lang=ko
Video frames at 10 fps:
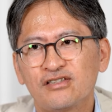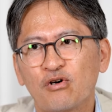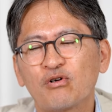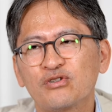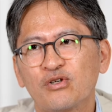
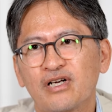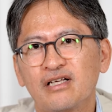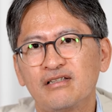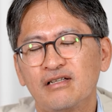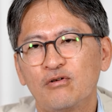
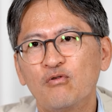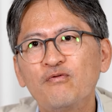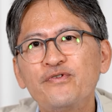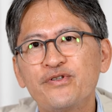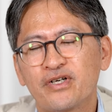적절한
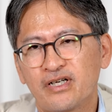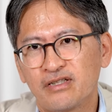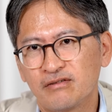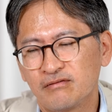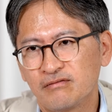
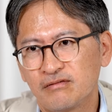오피셜한